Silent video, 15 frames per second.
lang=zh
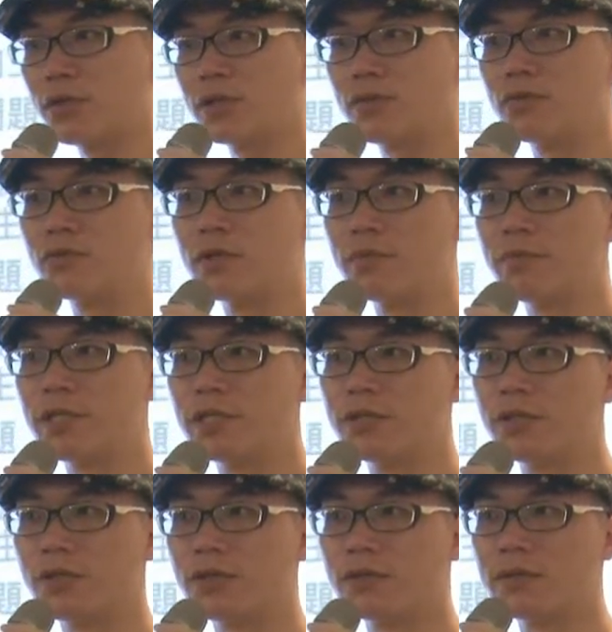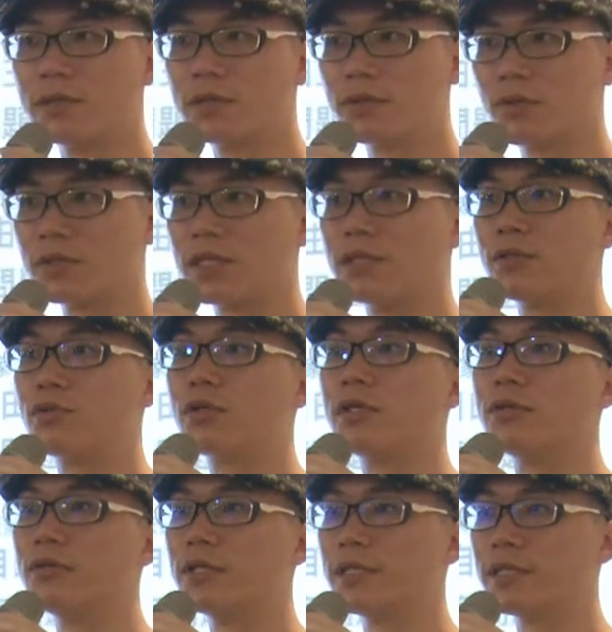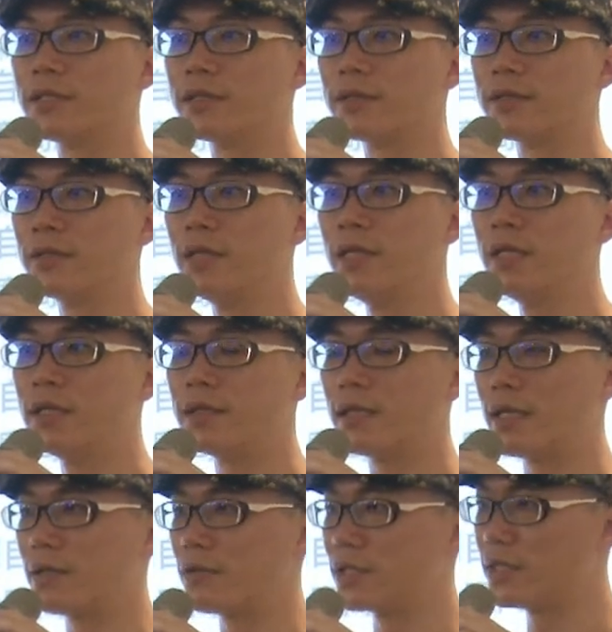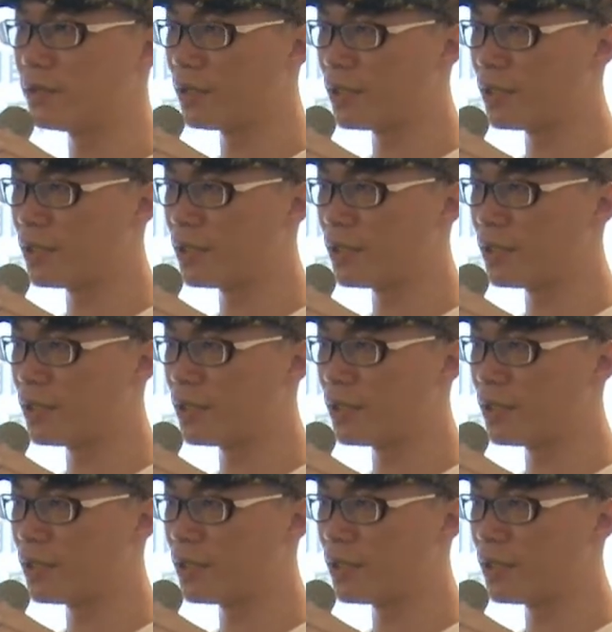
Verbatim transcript: 对古文必修中间的推论？那我希